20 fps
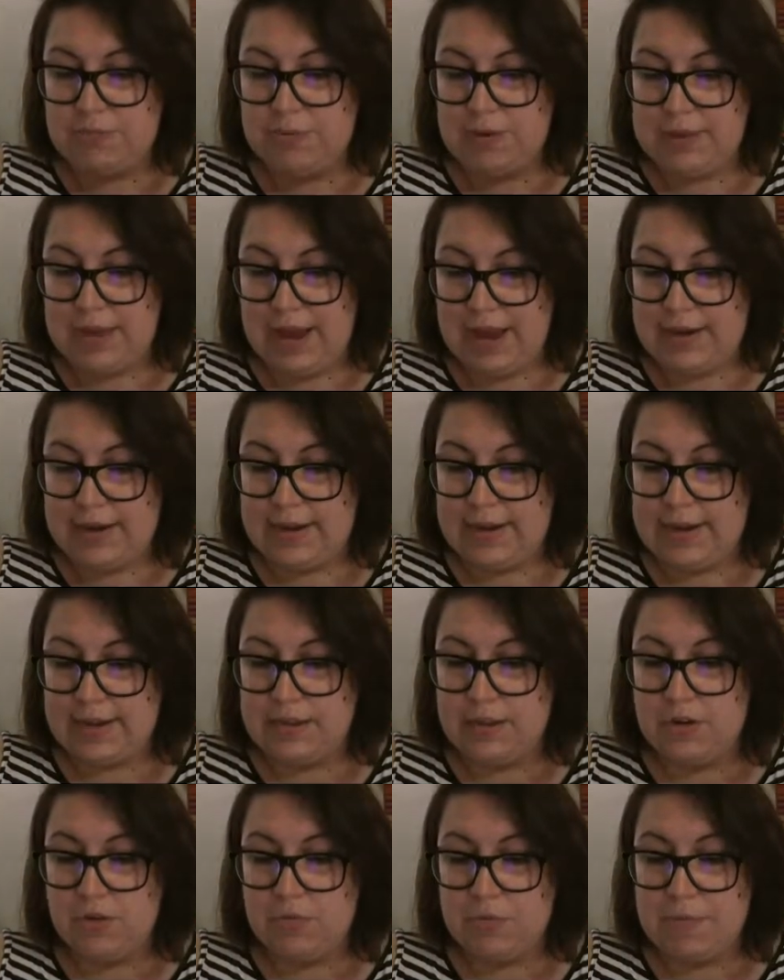britannica
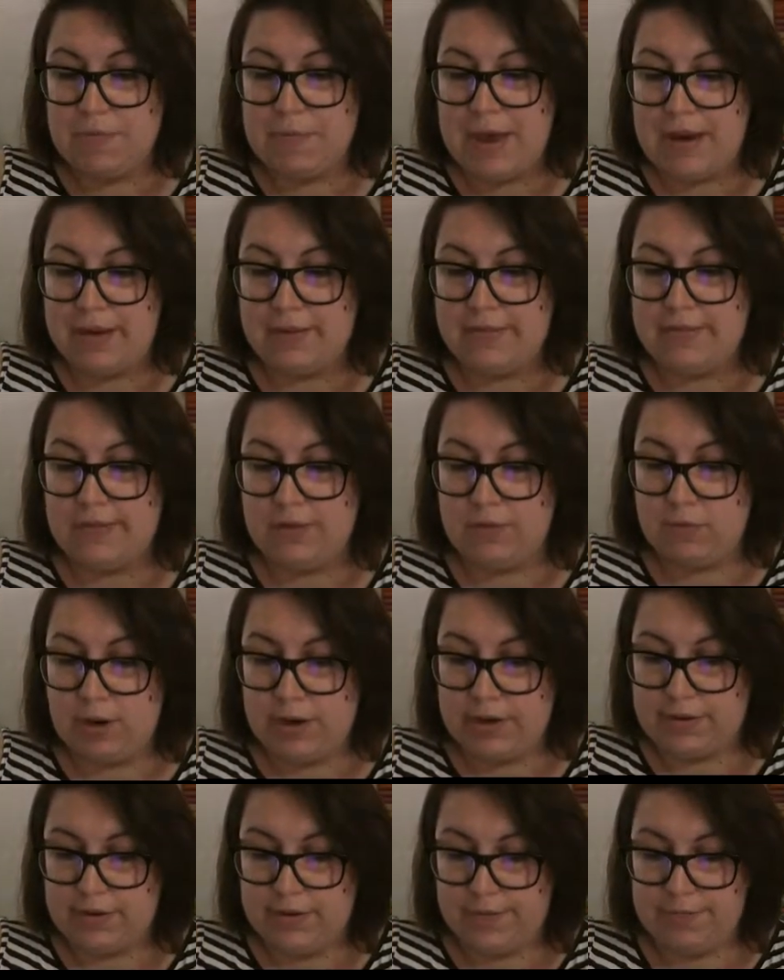di nome Mary
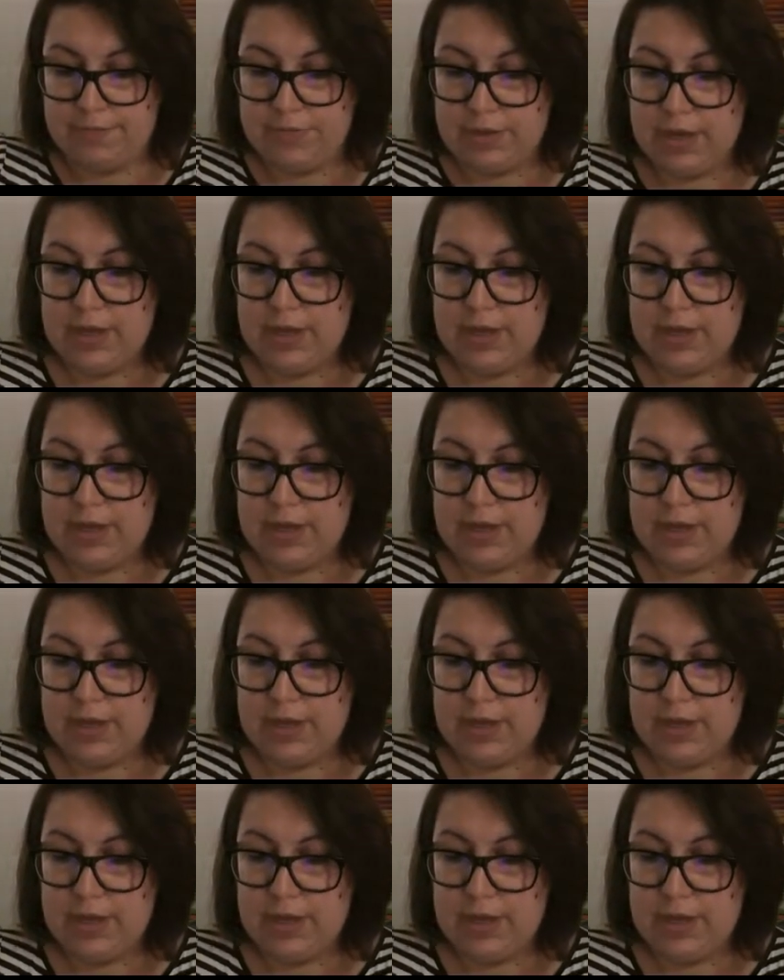Stewart.